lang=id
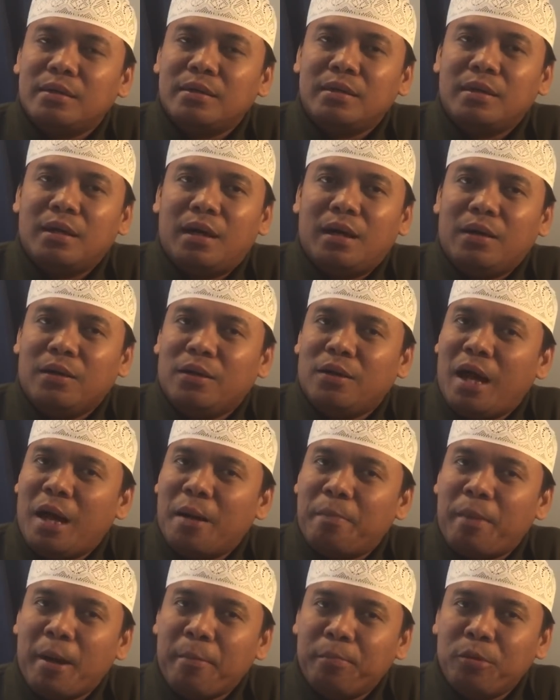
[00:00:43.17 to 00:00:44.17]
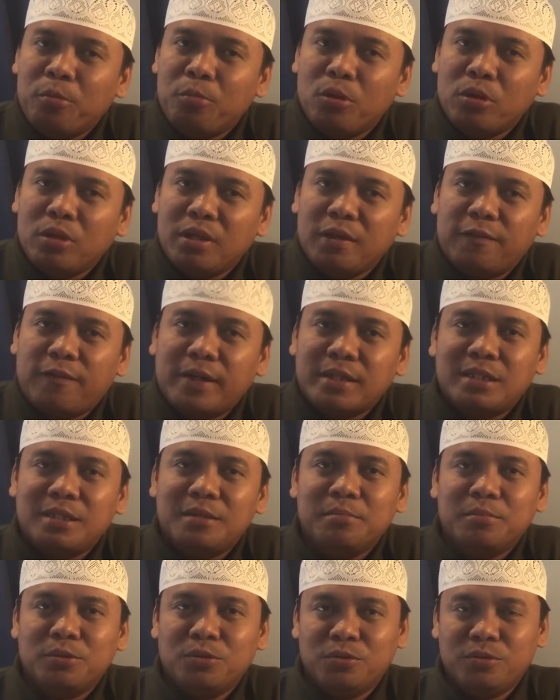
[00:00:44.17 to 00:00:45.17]
Ya Allah, apapun
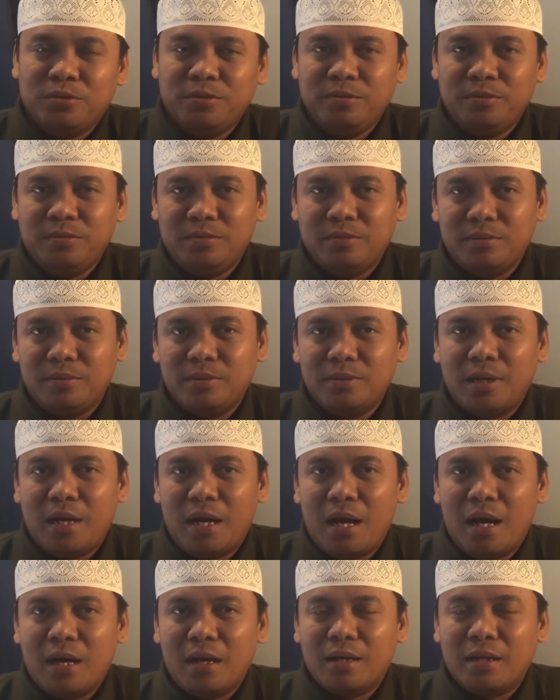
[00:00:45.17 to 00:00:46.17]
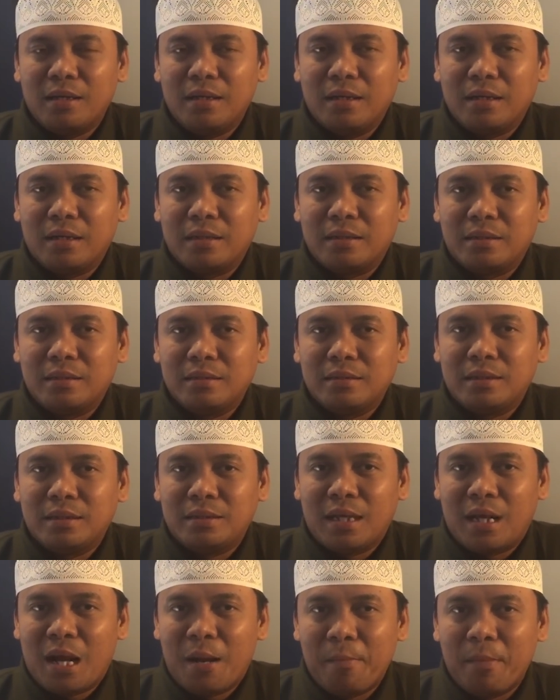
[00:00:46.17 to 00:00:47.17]
motivasimu
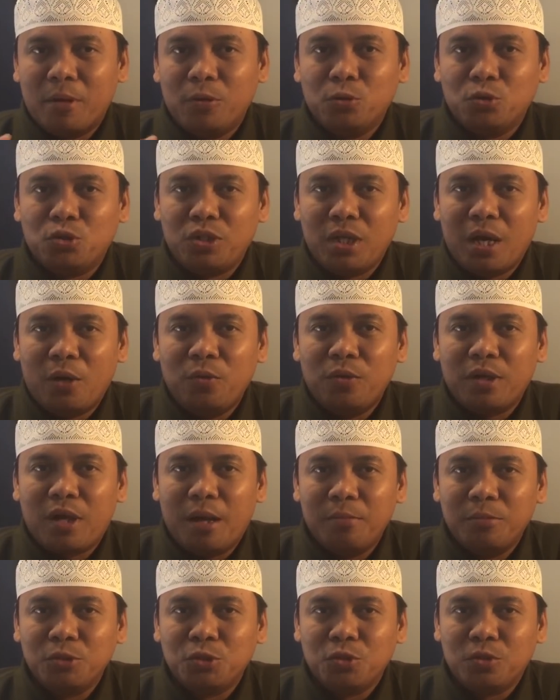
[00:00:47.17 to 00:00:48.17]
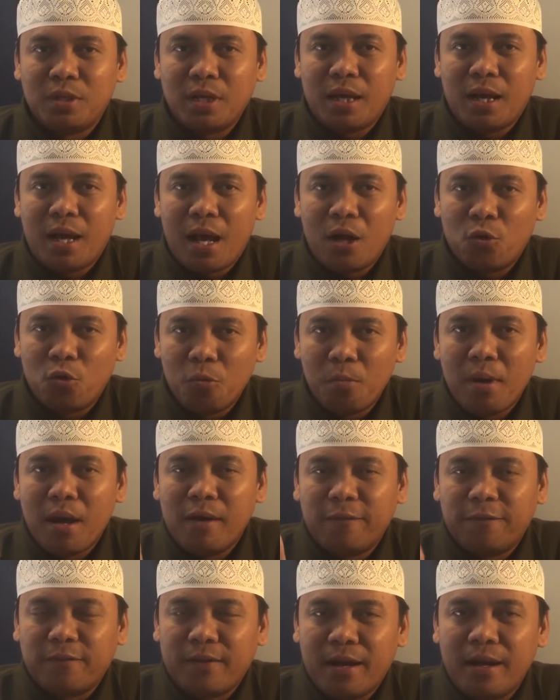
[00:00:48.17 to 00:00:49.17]
secara manusiawi kamu sudah aku
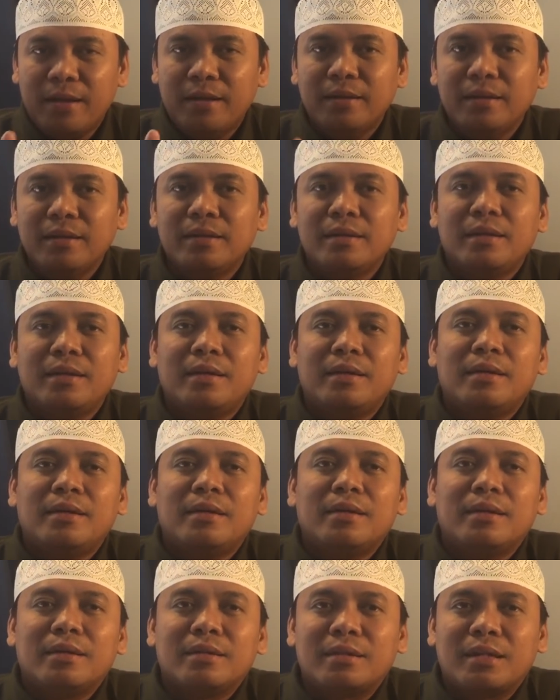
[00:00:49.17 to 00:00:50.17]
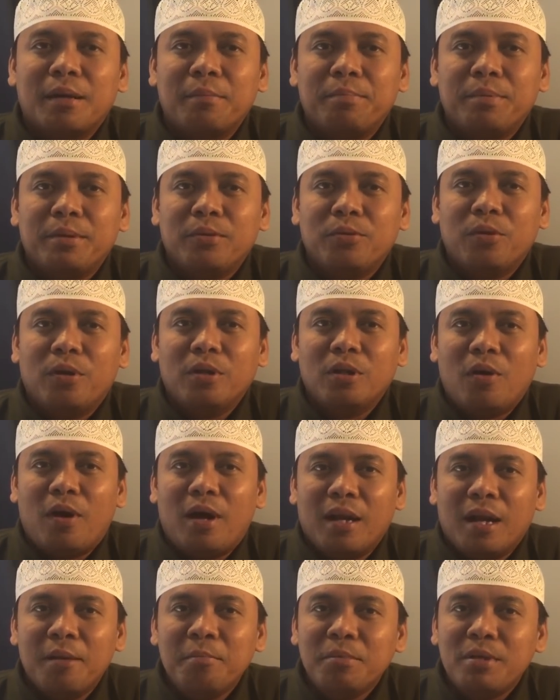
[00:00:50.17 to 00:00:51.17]
maafkan tapi walau
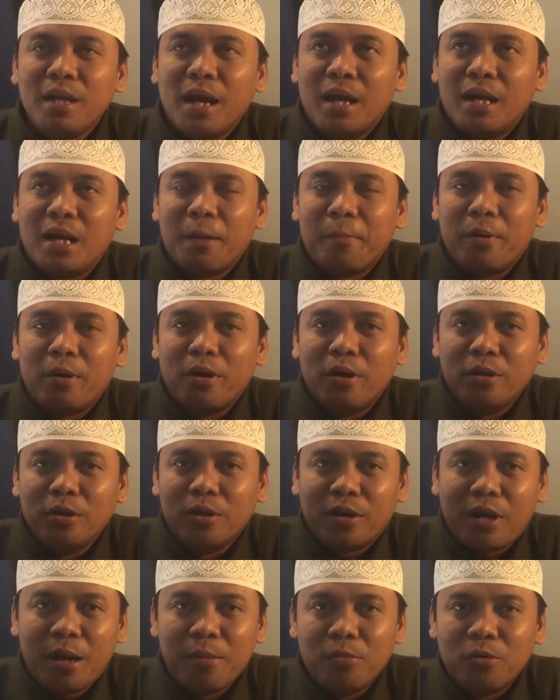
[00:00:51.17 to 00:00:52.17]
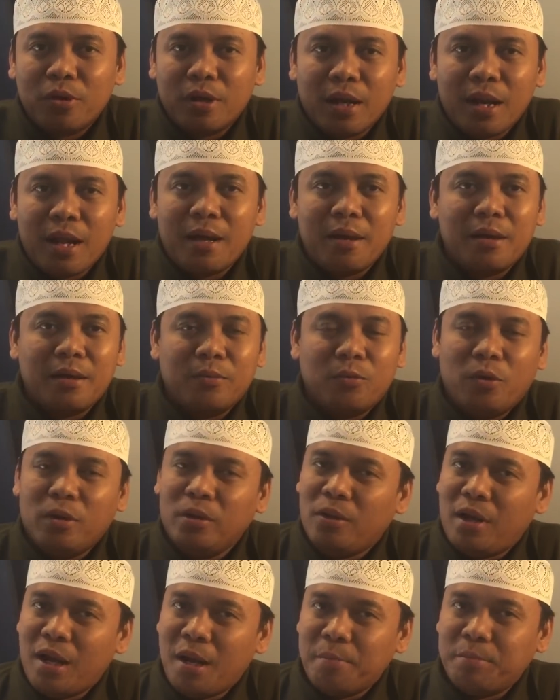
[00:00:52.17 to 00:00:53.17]
alam di hadapan Allah kamu kelak
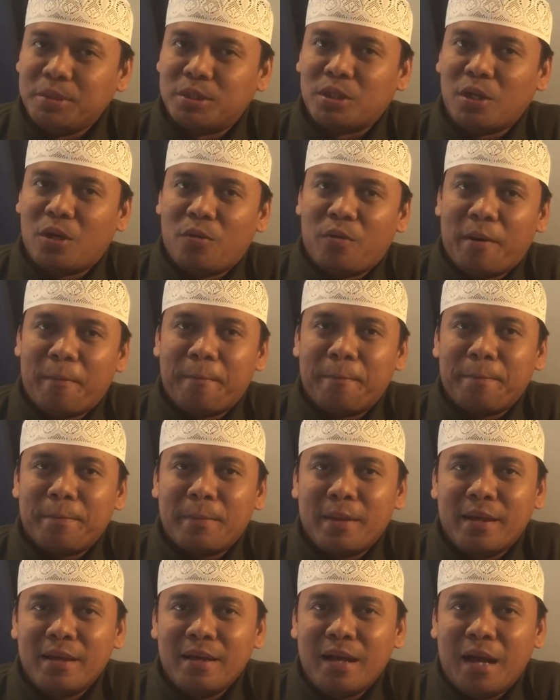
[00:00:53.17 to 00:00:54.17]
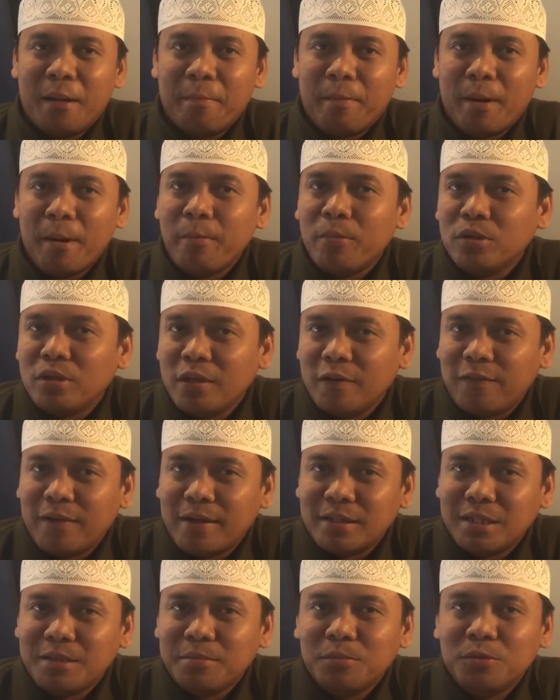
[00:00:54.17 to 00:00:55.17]
walau alam bisawab ya apa
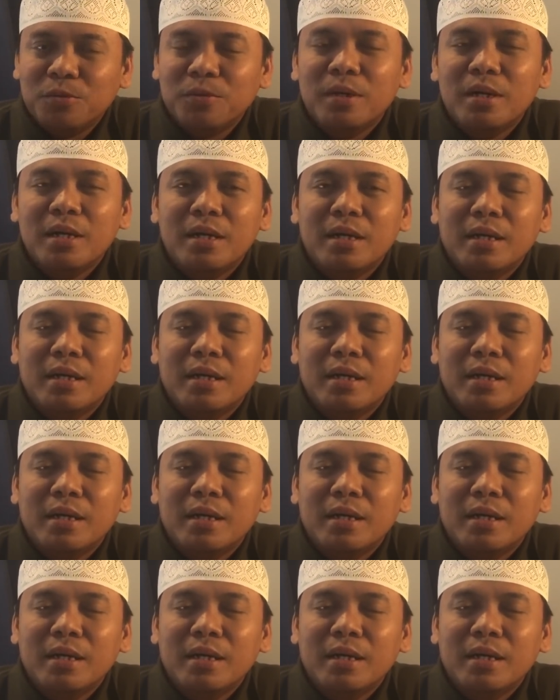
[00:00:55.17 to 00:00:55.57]
motivasimu